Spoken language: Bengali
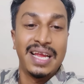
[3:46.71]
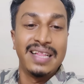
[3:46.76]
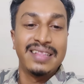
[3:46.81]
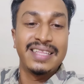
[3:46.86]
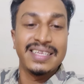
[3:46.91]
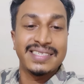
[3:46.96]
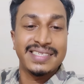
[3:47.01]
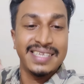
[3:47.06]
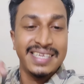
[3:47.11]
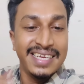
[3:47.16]

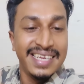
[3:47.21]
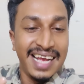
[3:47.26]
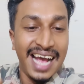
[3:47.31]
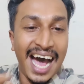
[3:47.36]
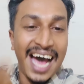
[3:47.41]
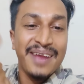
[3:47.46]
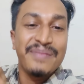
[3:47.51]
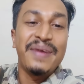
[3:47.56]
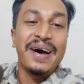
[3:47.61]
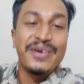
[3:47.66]
খেলতেছে
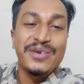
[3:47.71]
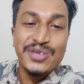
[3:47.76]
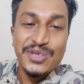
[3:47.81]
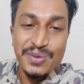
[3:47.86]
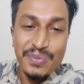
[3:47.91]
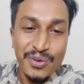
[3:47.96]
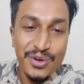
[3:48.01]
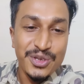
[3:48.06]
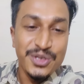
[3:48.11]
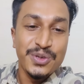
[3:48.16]
আর মানুষও
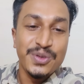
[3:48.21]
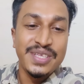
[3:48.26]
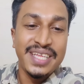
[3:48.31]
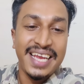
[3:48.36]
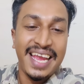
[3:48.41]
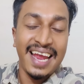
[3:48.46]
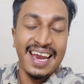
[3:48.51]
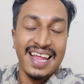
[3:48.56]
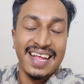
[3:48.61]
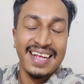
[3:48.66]
মনোযোগ
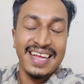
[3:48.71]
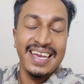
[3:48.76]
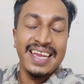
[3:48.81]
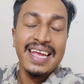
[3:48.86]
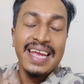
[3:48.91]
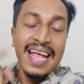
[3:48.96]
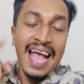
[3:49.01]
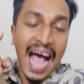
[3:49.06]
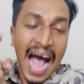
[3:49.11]
দিয়ে খেলা খেলে